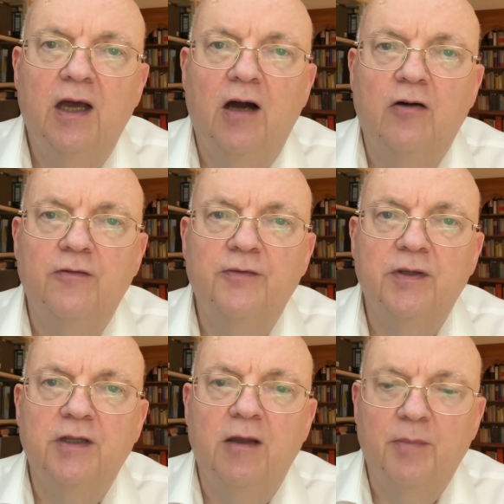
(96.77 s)
auf
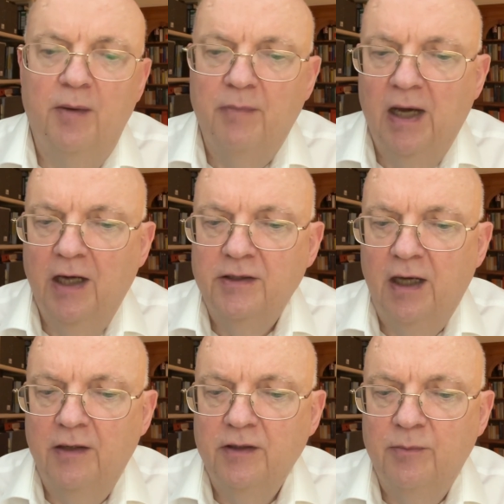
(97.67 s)
dem Markt
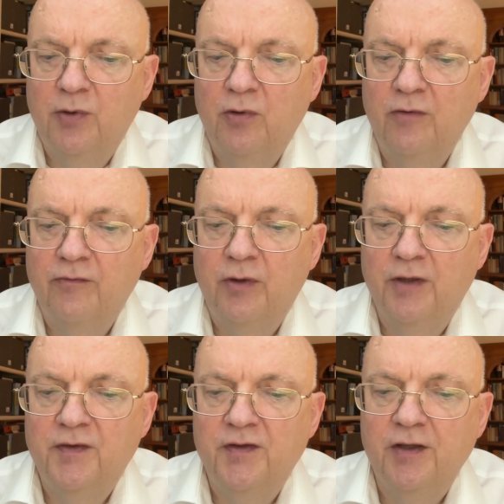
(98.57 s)
angeboten
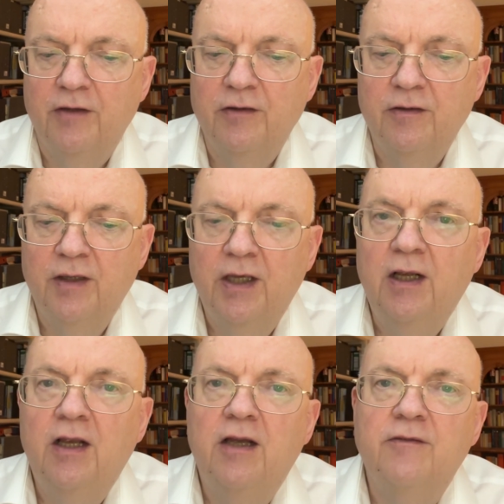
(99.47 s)
worden sind.
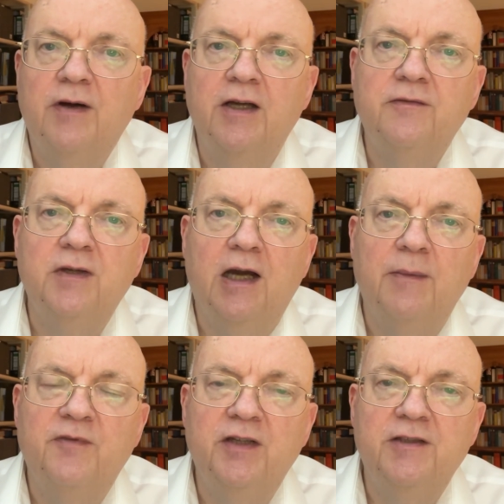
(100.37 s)
Warten wir
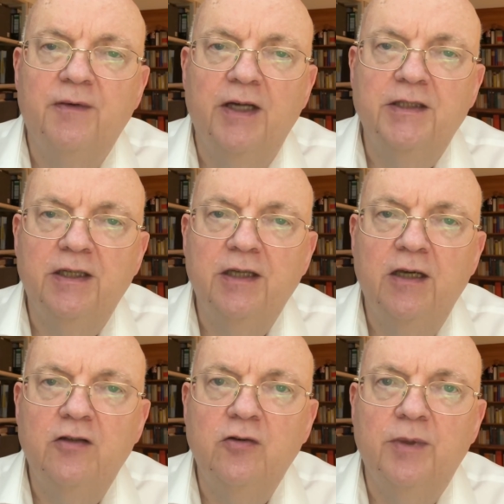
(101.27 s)
ab, wie es
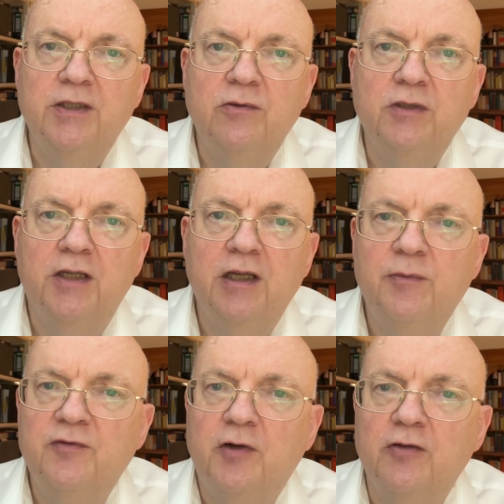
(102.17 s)
weitergeht. Über die
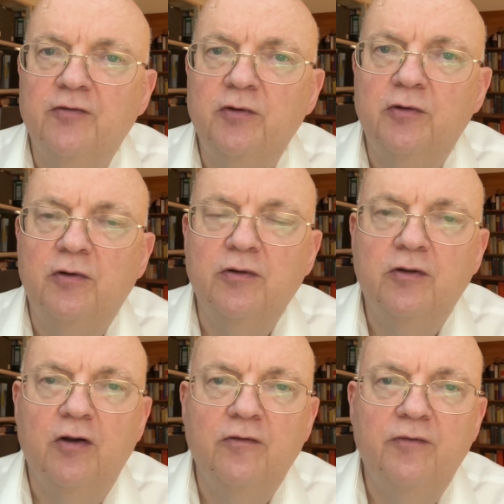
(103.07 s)
Unternehmensfortführung
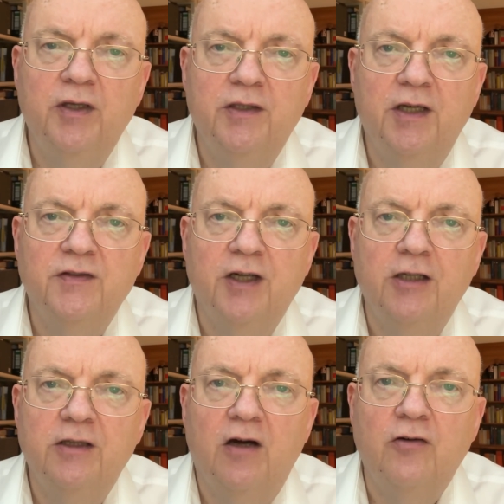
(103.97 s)
können wir
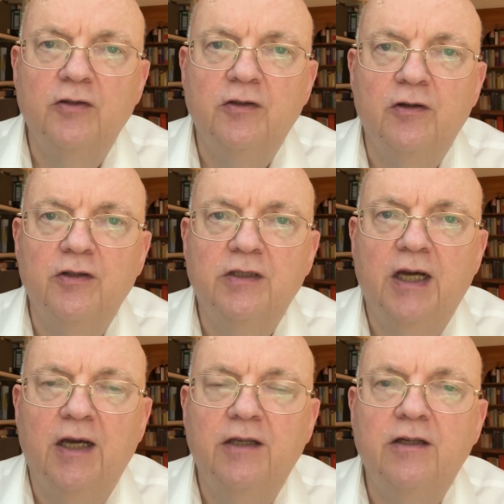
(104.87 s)
derzeit auch noch
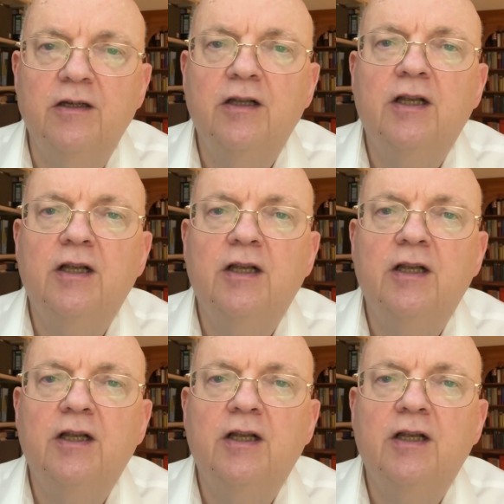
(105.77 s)
keine